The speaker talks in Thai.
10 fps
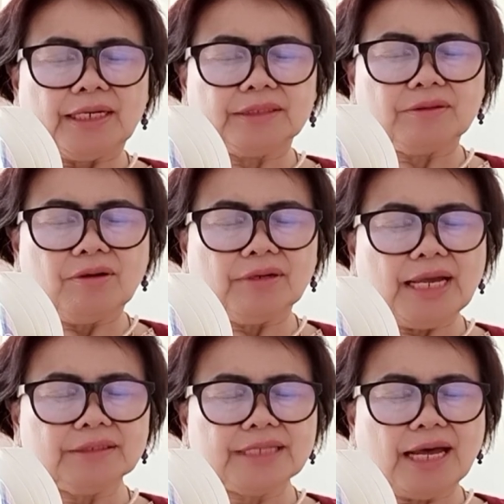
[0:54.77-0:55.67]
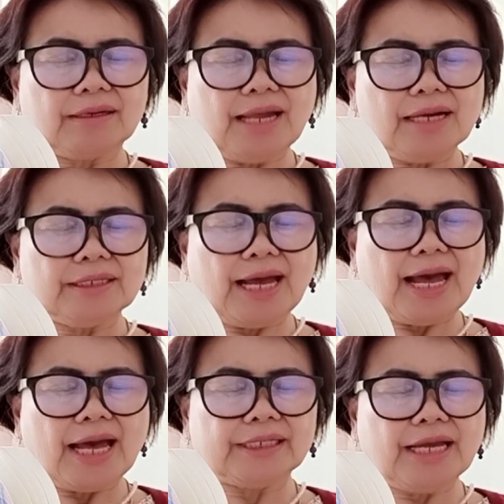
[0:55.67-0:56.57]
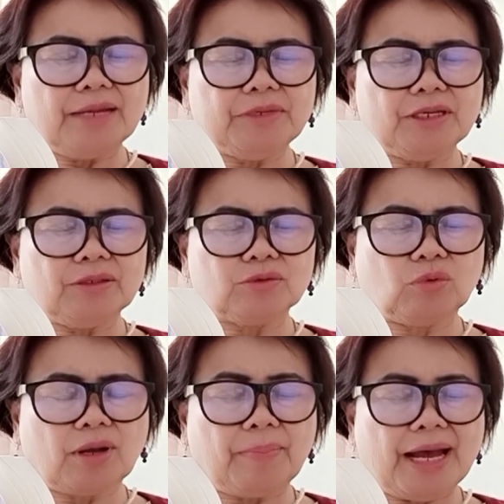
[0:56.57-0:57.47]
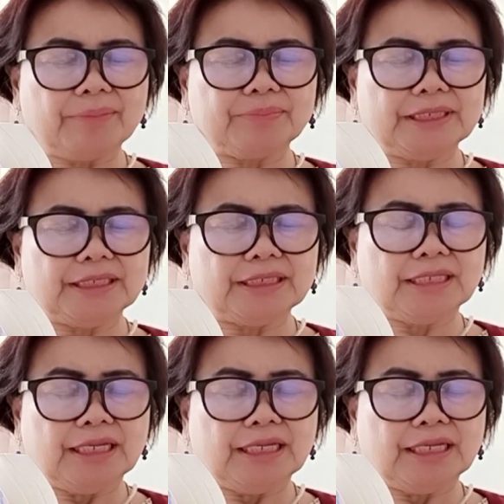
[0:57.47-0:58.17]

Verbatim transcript: และต้องรักษาร่างกายให้มีสุขภาพดี